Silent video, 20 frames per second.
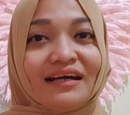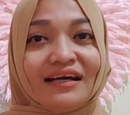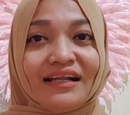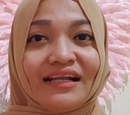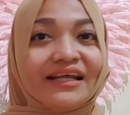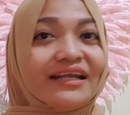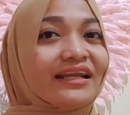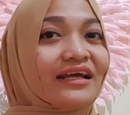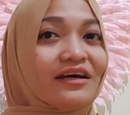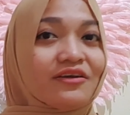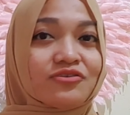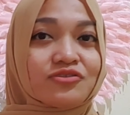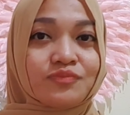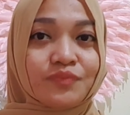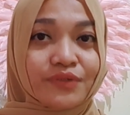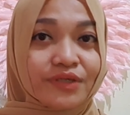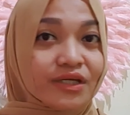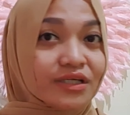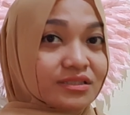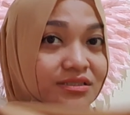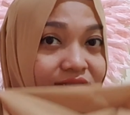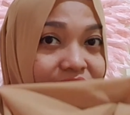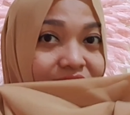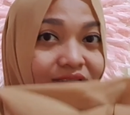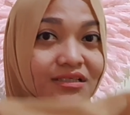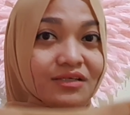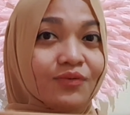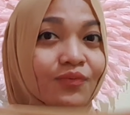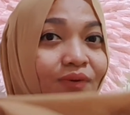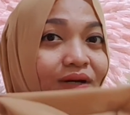kalian harus punya
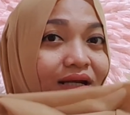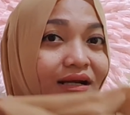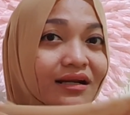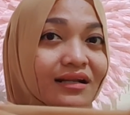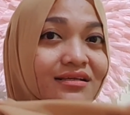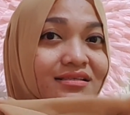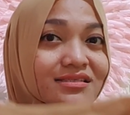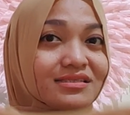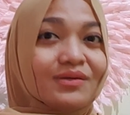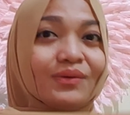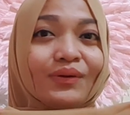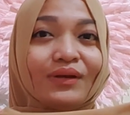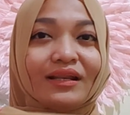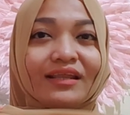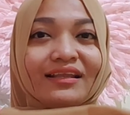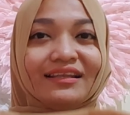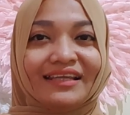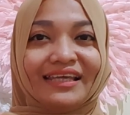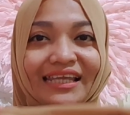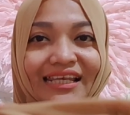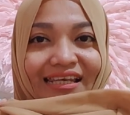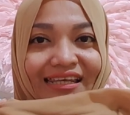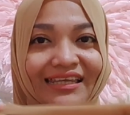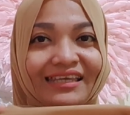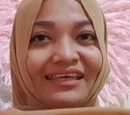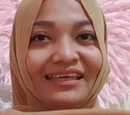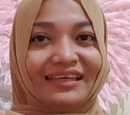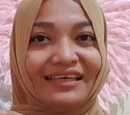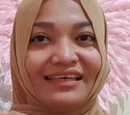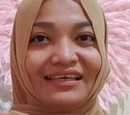si warna sorrel
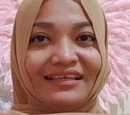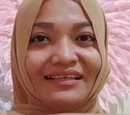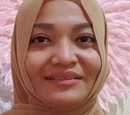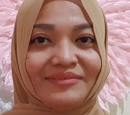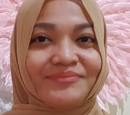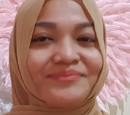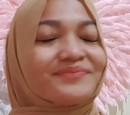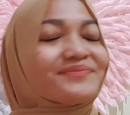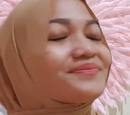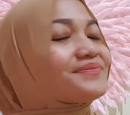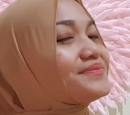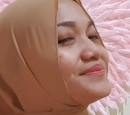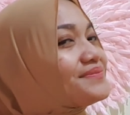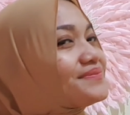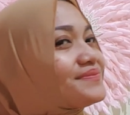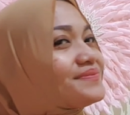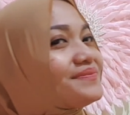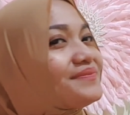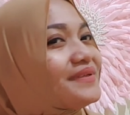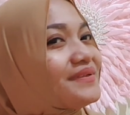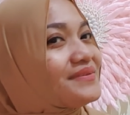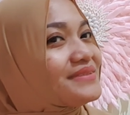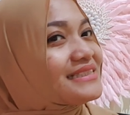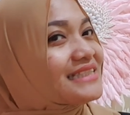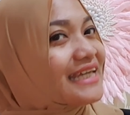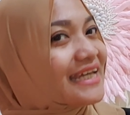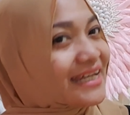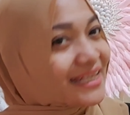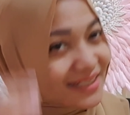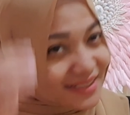ini bagus
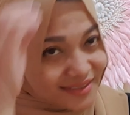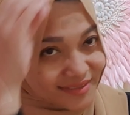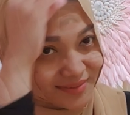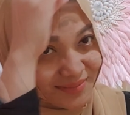ya